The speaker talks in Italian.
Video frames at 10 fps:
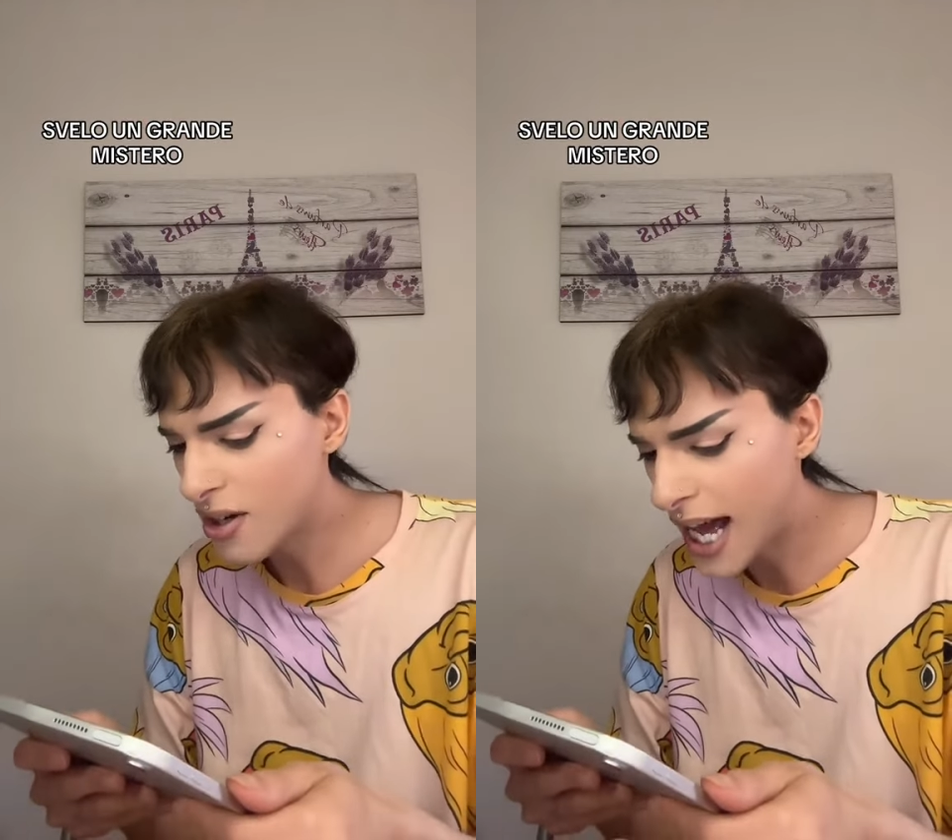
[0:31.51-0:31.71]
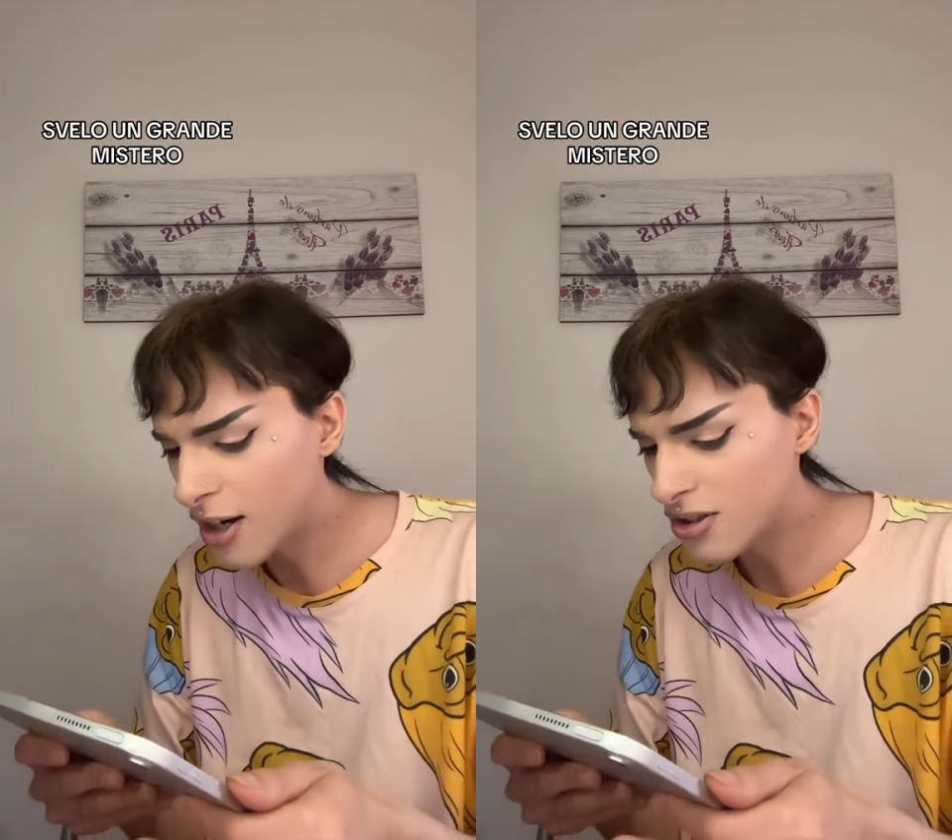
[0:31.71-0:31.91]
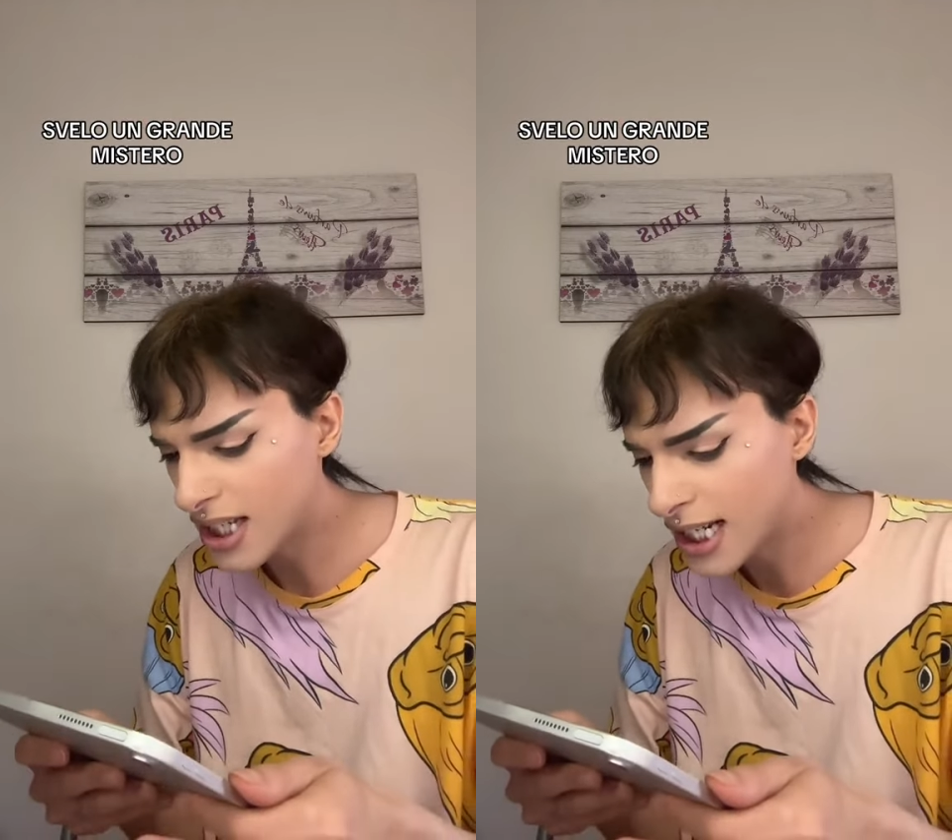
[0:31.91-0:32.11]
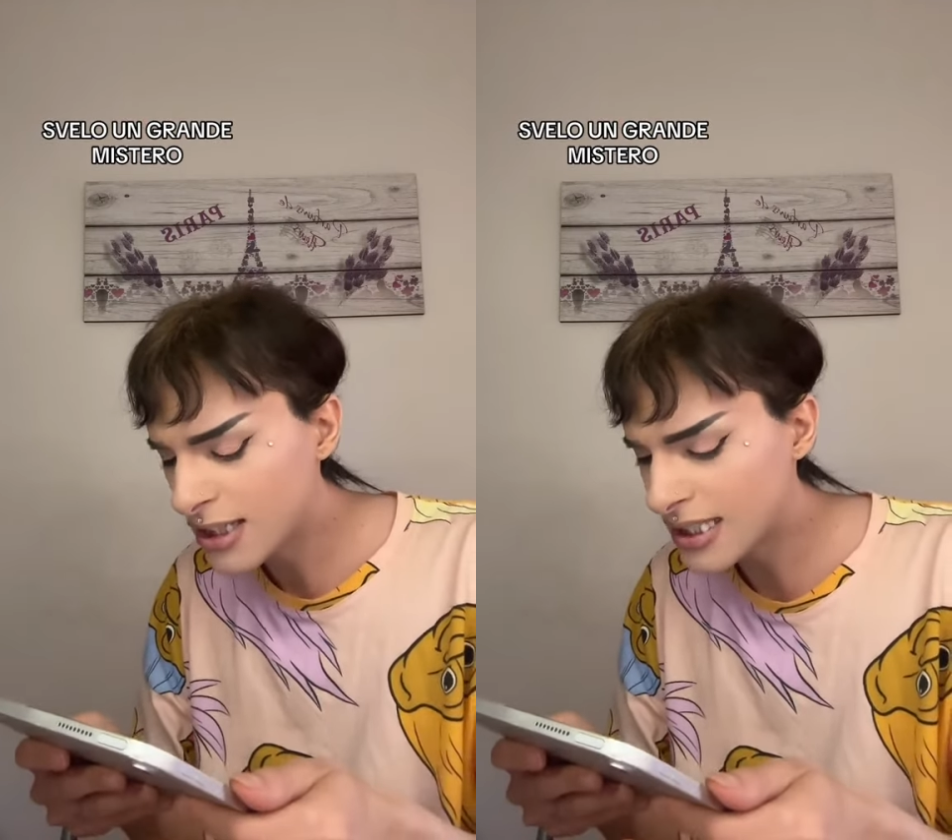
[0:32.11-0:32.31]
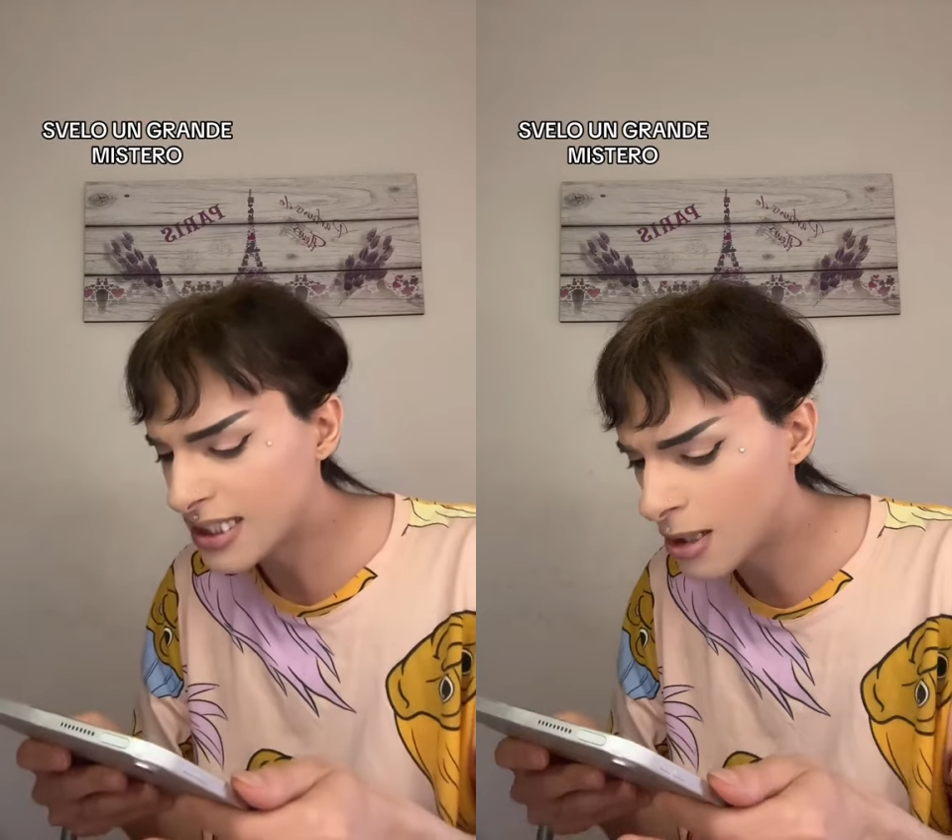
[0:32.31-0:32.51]
hanno diritto
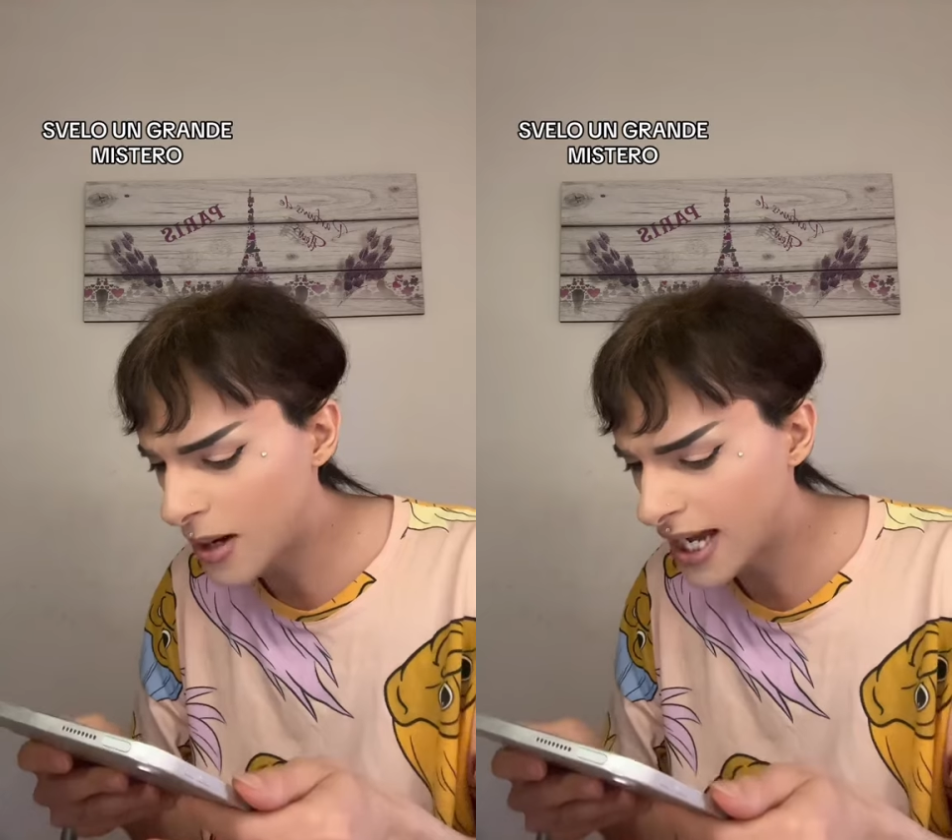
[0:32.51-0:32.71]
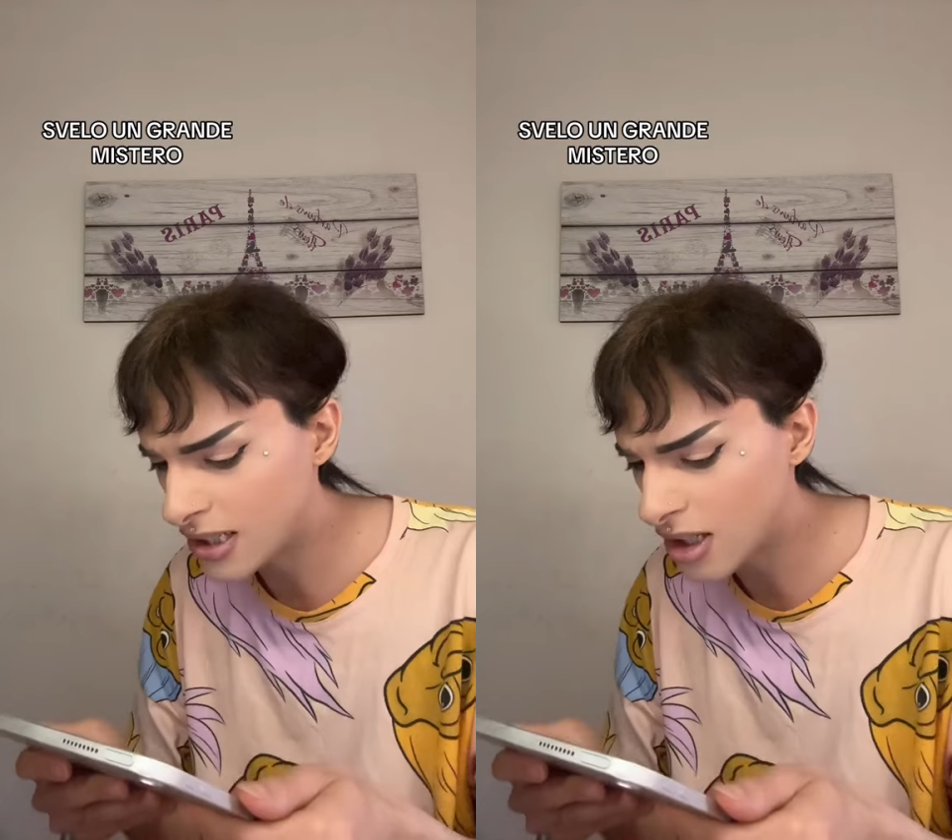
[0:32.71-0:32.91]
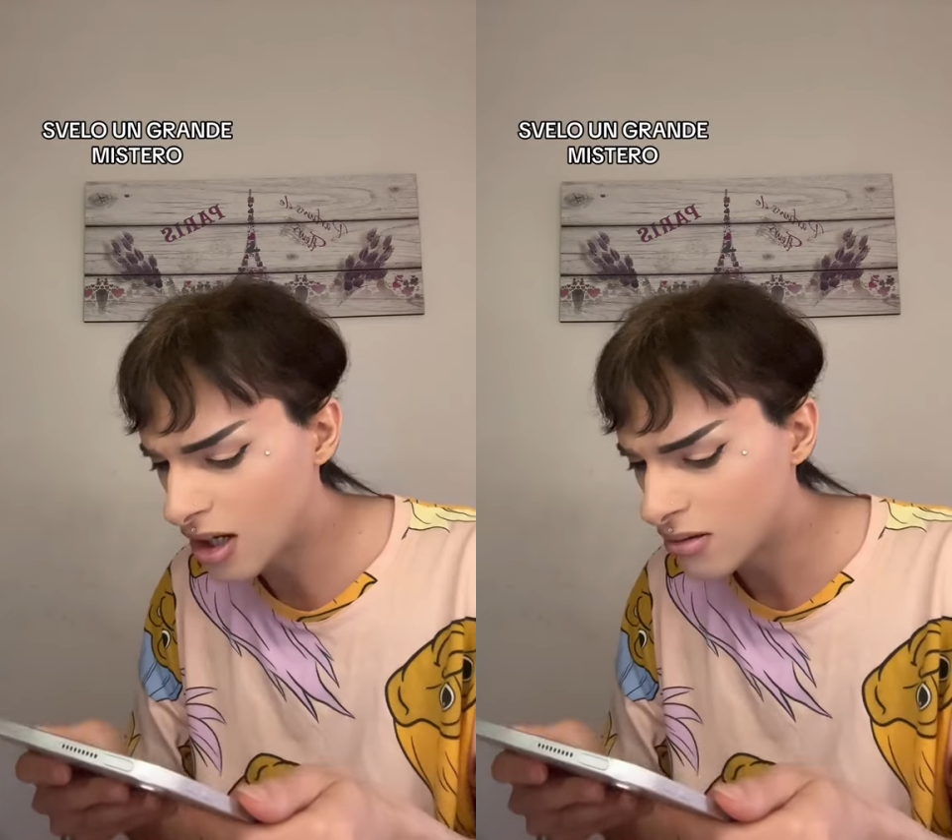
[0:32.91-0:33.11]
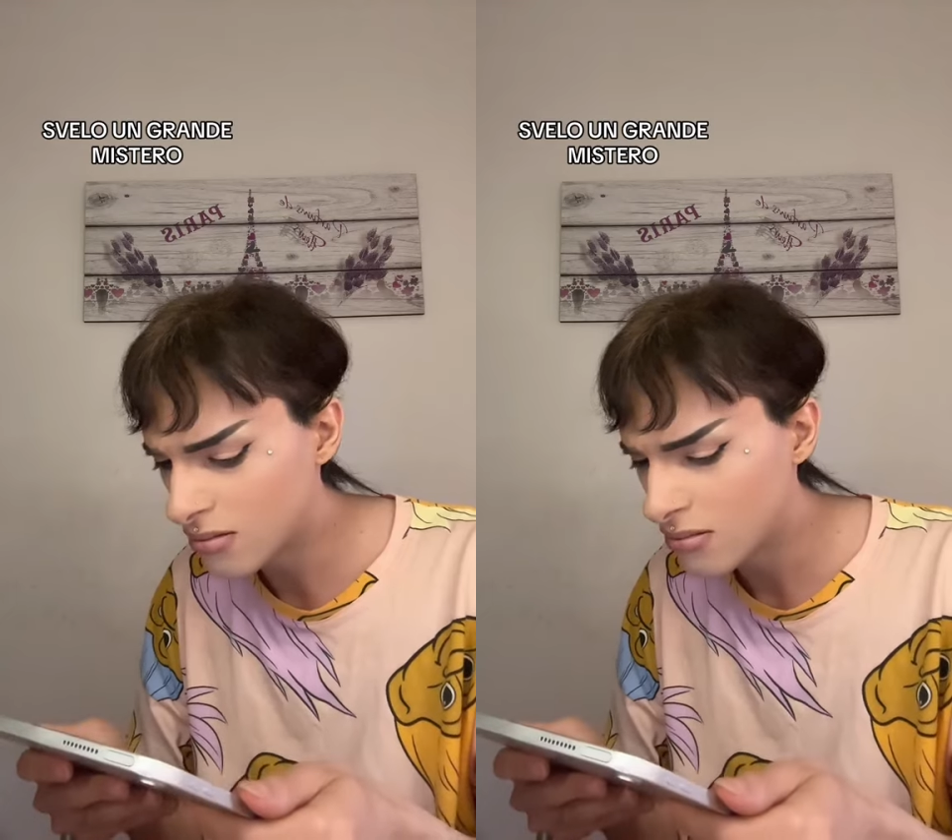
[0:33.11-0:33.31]
a stipendio.